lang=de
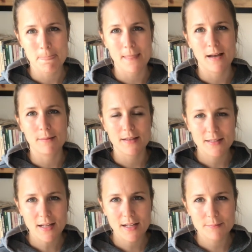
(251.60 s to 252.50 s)
Aber
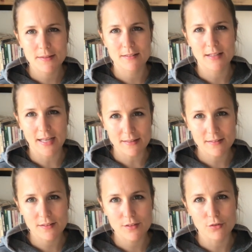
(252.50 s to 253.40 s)
innerhalb dieser
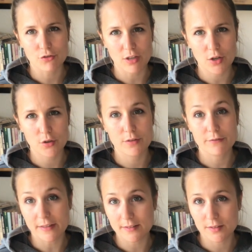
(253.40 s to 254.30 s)
Grenze zu schauen,
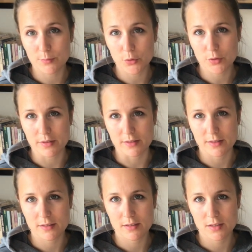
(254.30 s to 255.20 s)
was ist
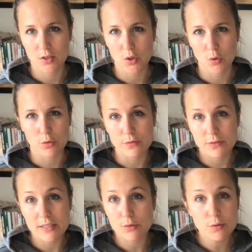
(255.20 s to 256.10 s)
möglich und
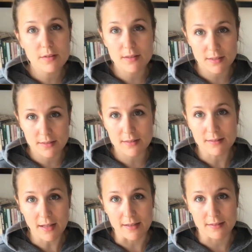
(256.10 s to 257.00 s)
wie nutze ich die
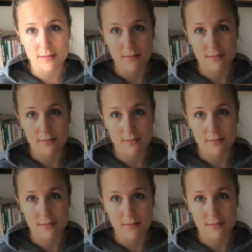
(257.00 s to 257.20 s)
Zeit.